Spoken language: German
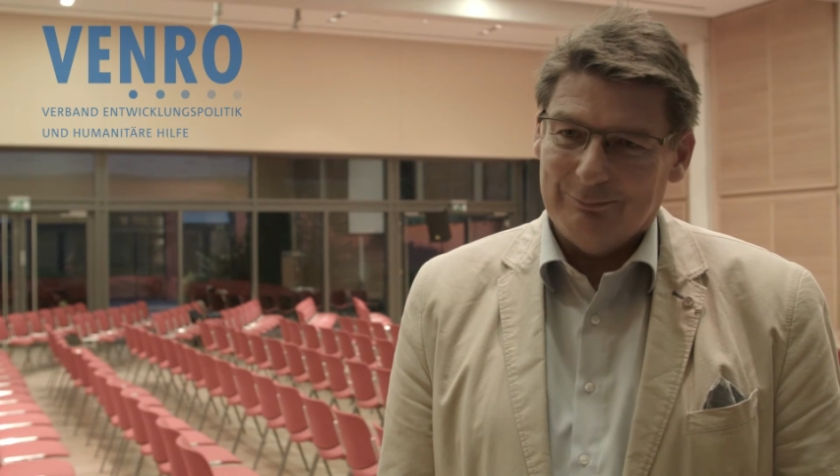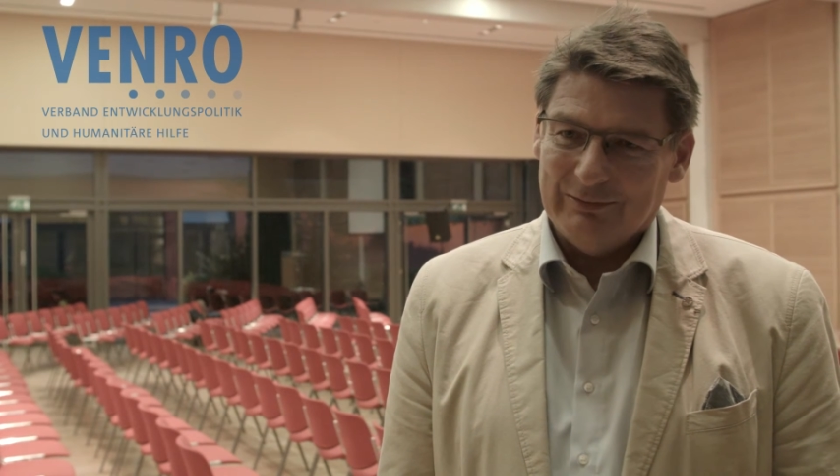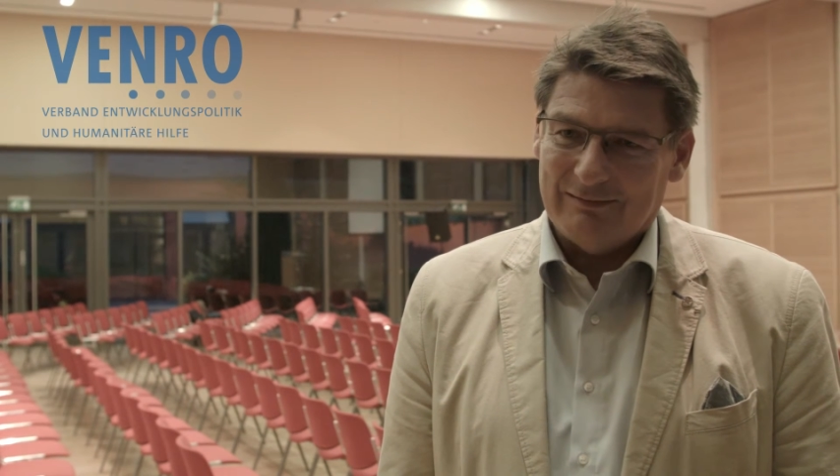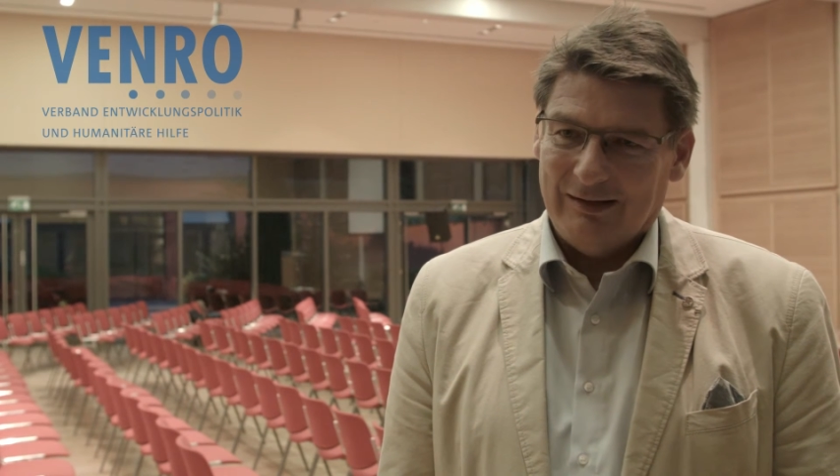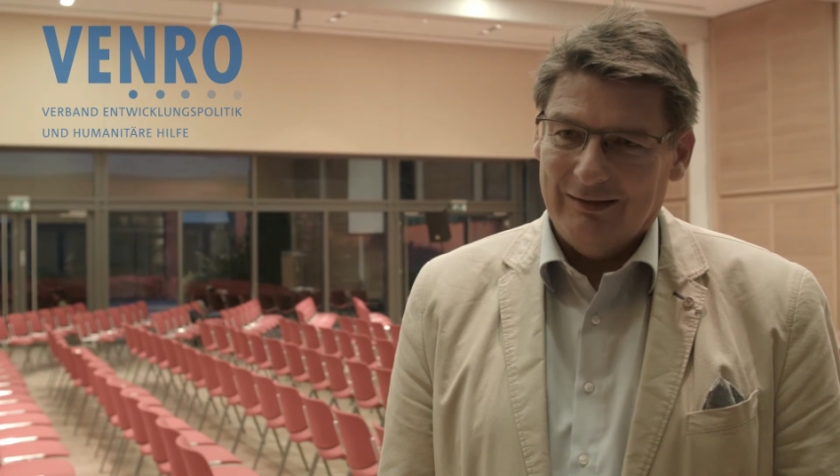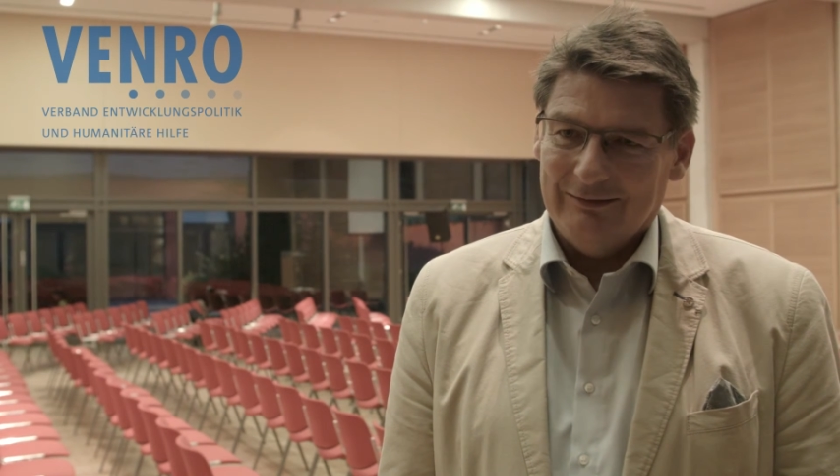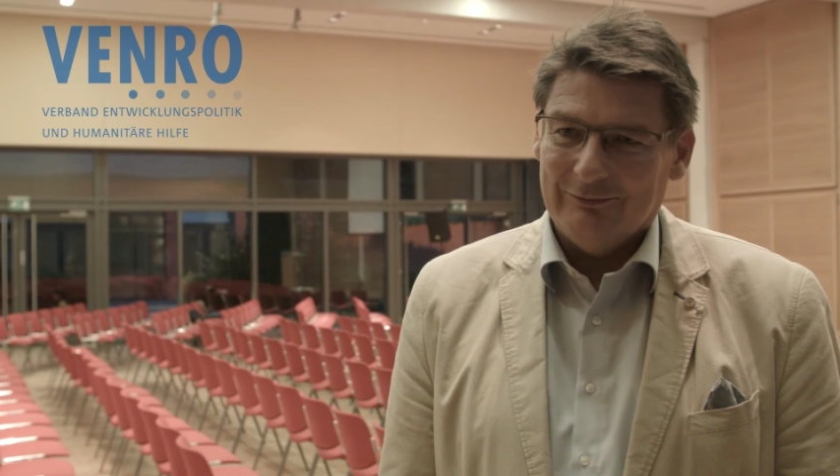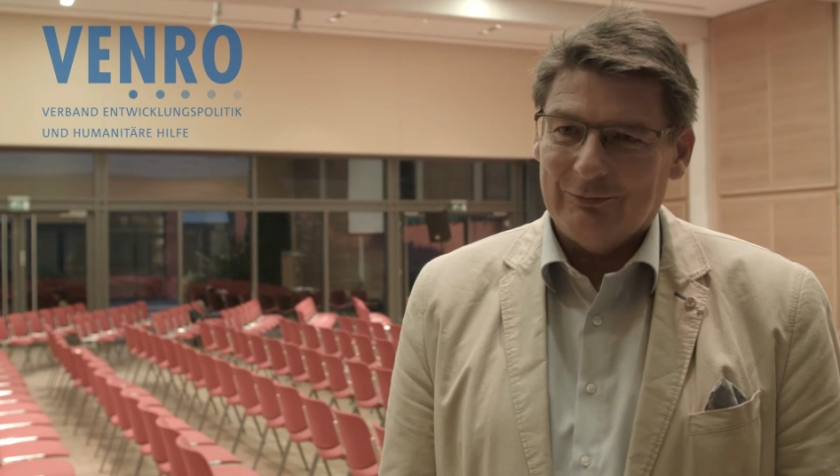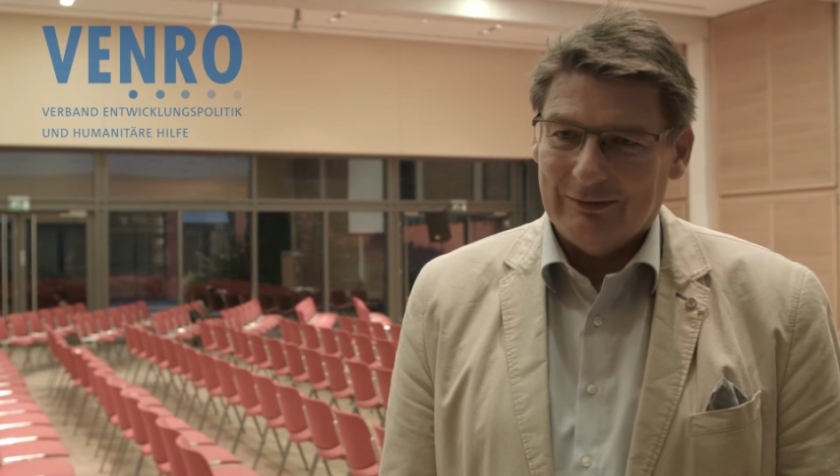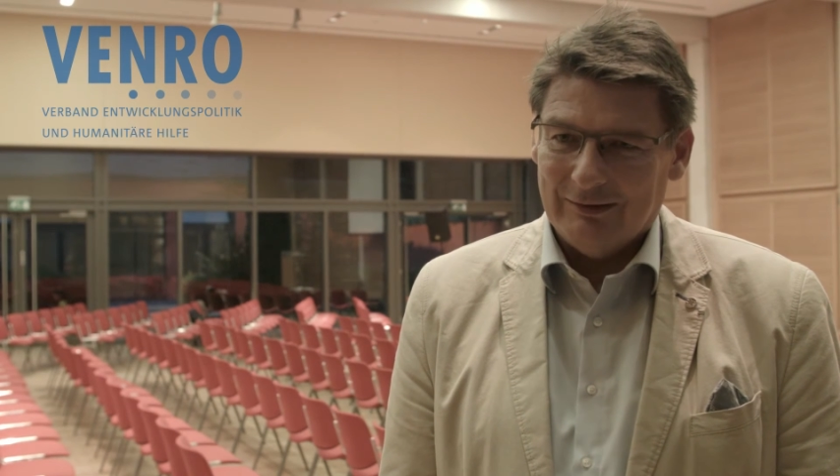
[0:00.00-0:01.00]

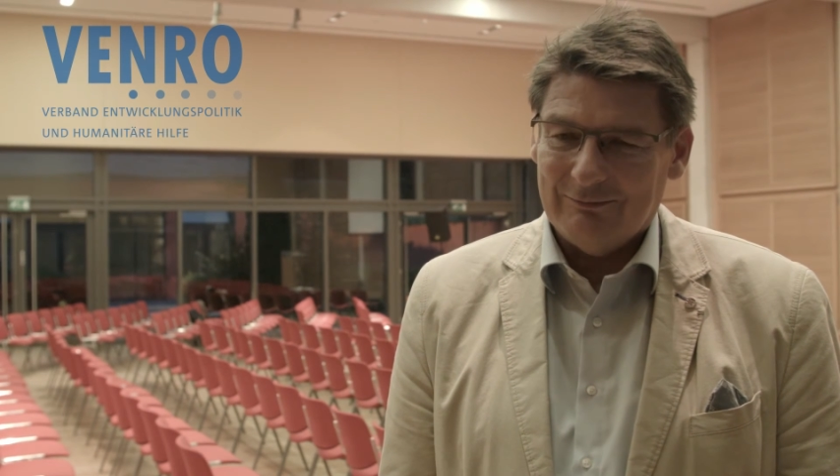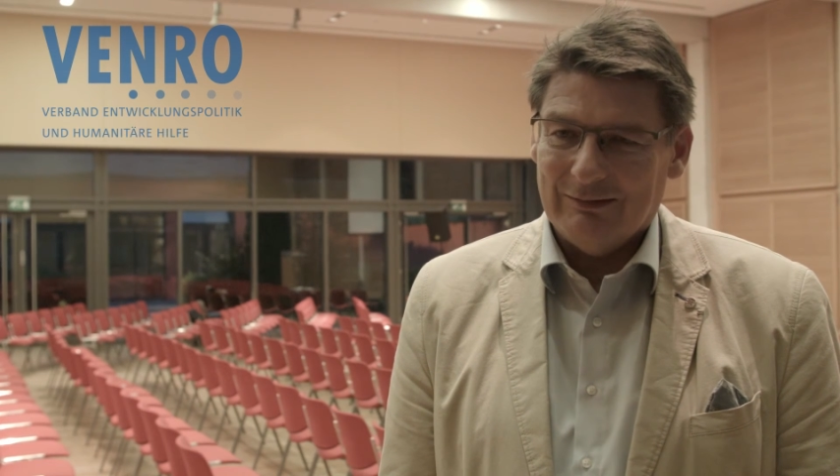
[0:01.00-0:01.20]
bezahlen für das,